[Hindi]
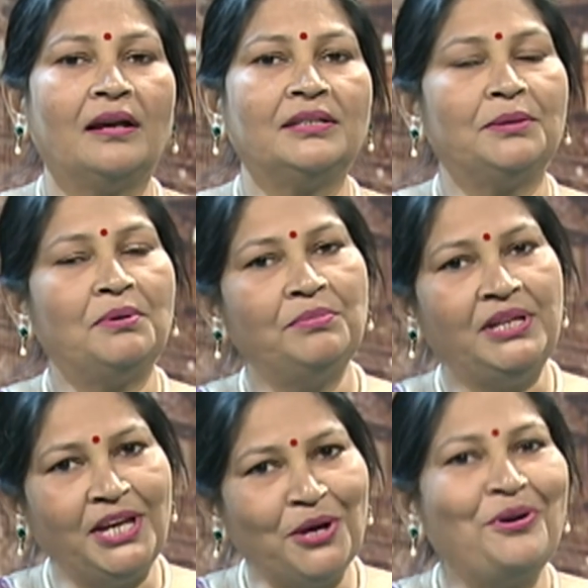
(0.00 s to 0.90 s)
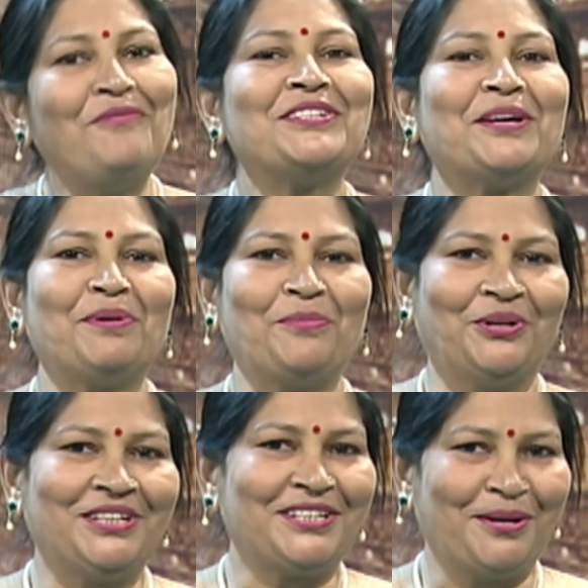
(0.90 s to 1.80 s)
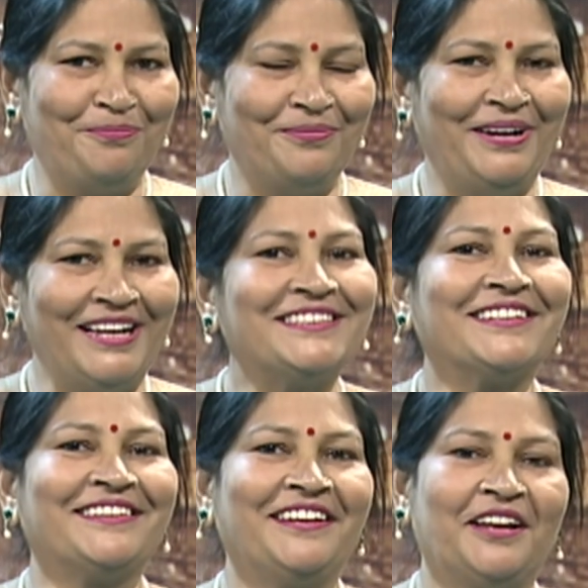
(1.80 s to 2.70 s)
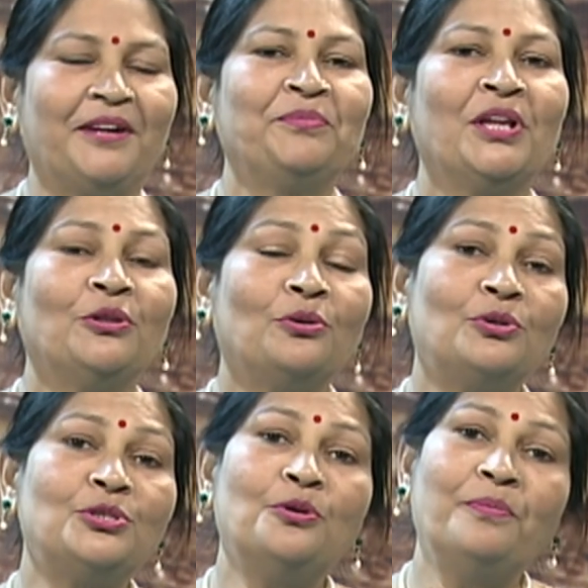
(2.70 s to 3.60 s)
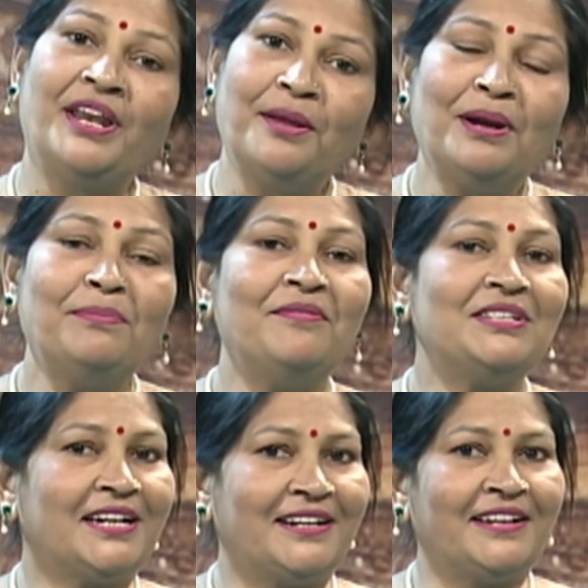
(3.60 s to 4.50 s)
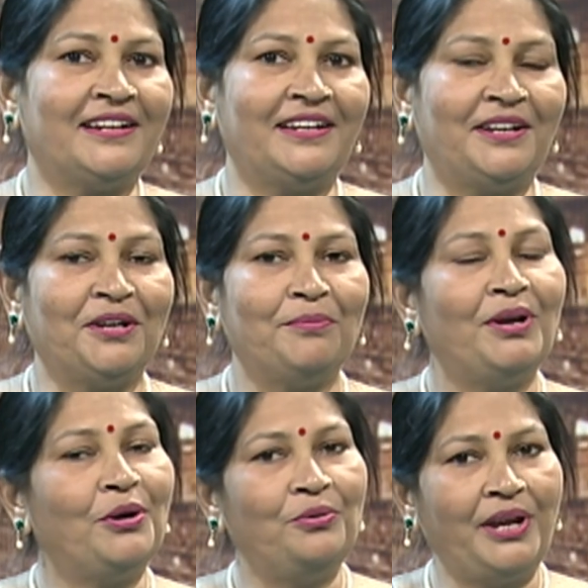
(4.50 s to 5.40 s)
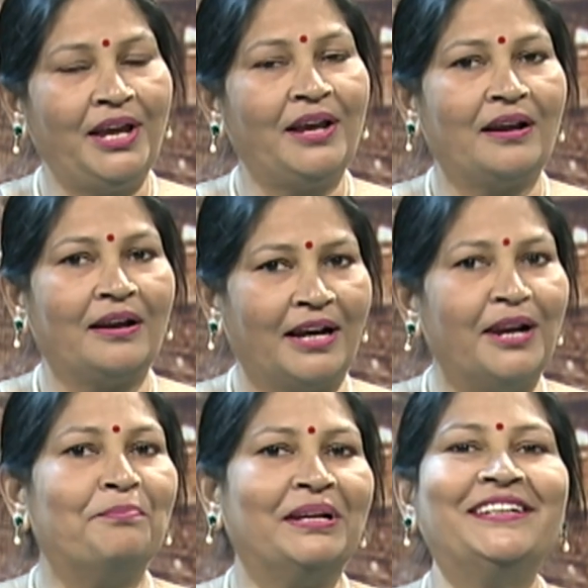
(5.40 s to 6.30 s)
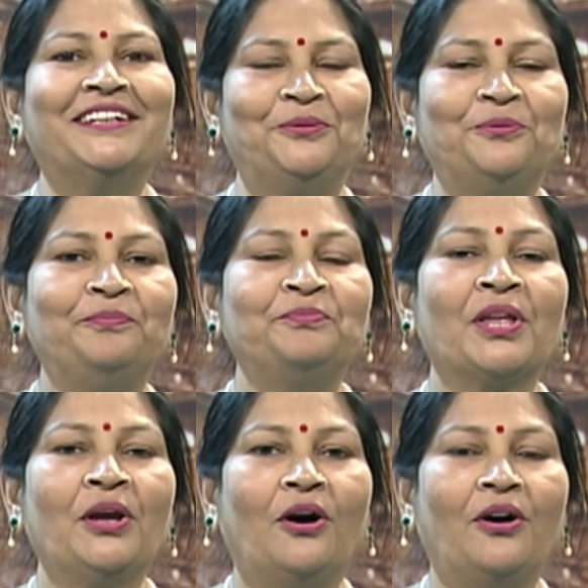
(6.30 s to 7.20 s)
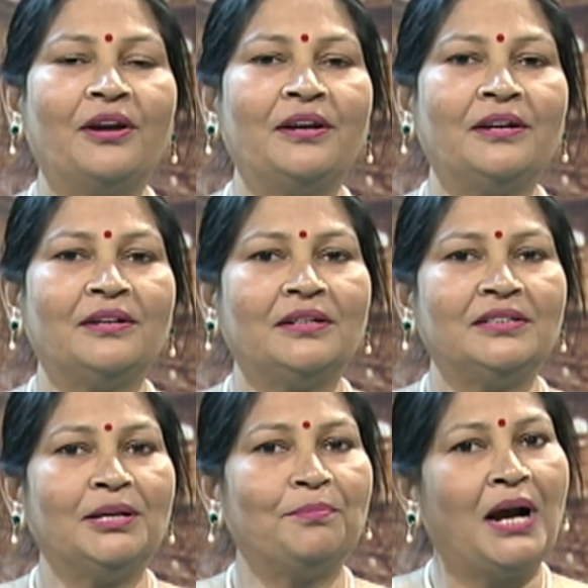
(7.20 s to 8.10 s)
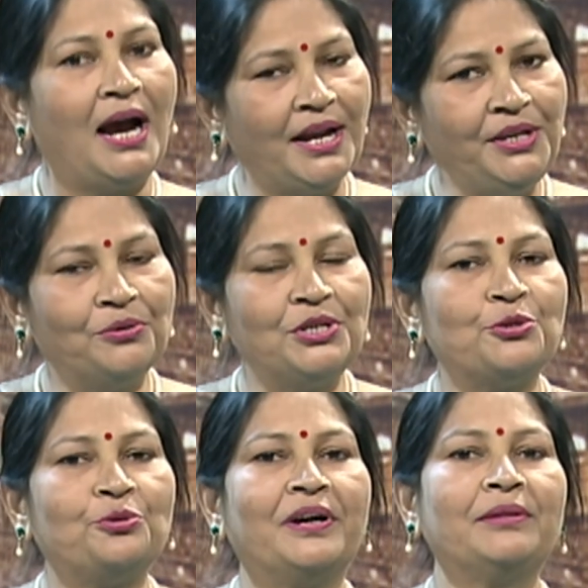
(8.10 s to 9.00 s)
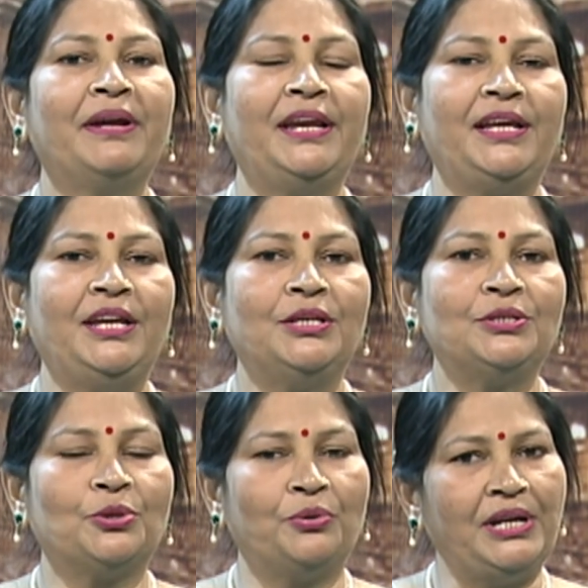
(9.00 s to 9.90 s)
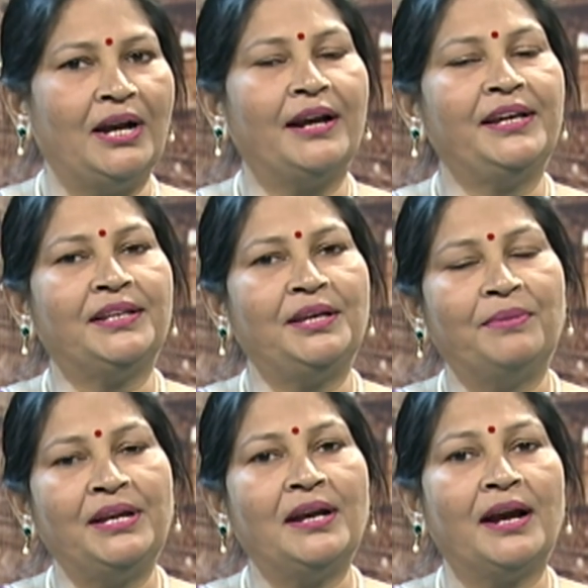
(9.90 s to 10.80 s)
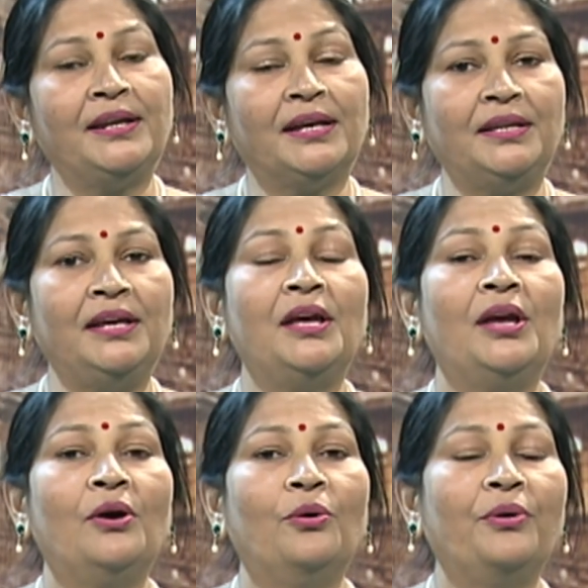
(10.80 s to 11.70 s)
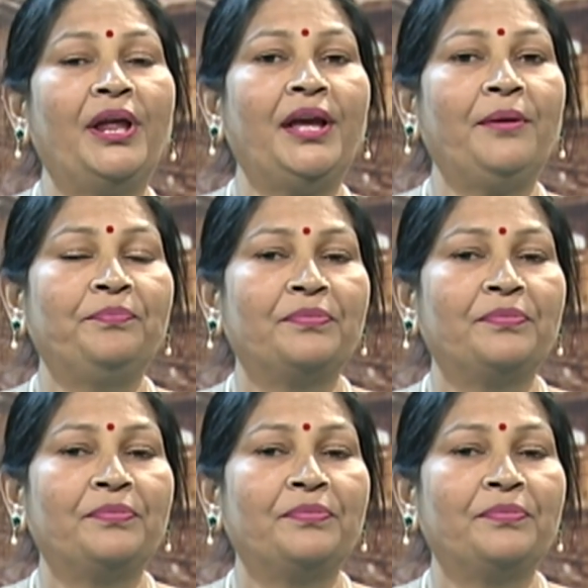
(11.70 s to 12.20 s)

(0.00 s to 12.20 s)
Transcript: जब हम दिए हुए विषय पर बहुत अच्छा लिख सकते हैं तो कुछ जो मेरे मन में विचार आ रहे हैं मैं उन्हें कलमबद्ध करूं और जब कहानियों की शुरुआत मैंने की छोटी कहानियाँ थी बड़ी कहानियाँ थी उन्हें